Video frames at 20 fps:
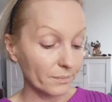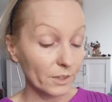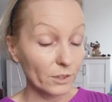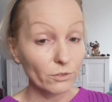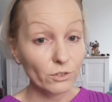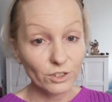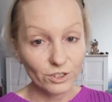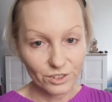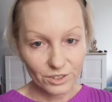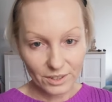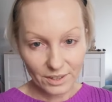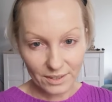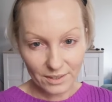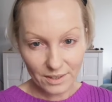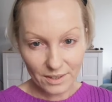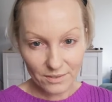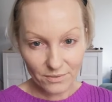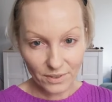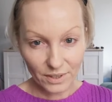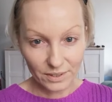dziewczyny
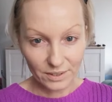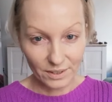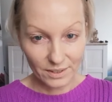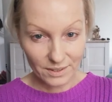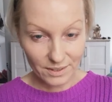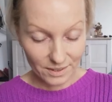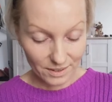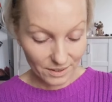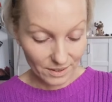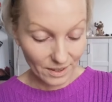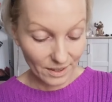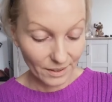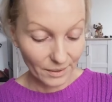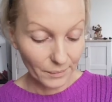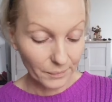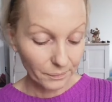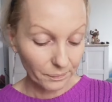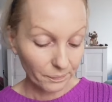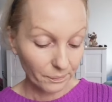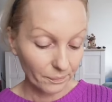teraz jest w
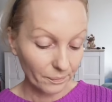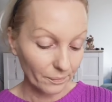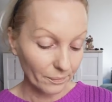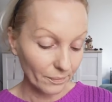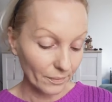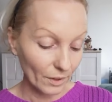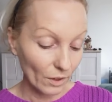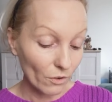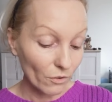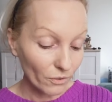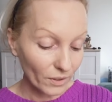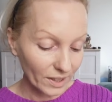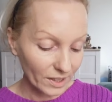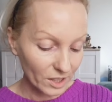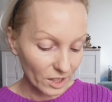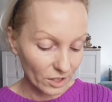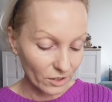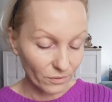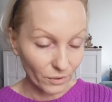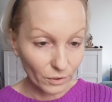atrakcyjnej mm,
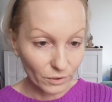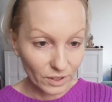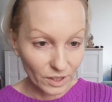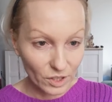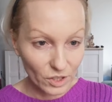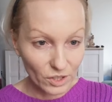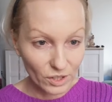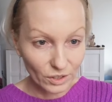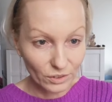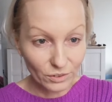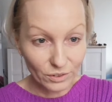ofercie świątecznej.